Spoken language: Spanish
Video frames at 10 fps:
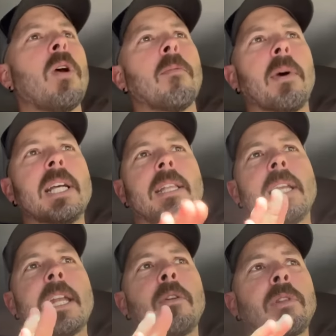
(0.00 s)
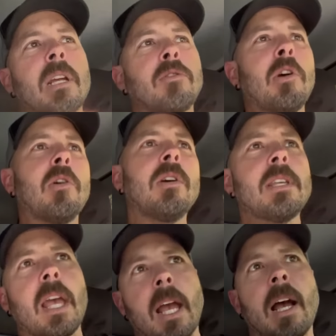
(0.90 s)
vaya teniendo tracción y
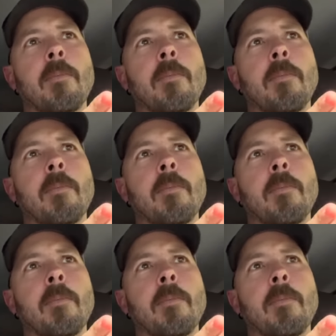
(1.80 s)
llegues al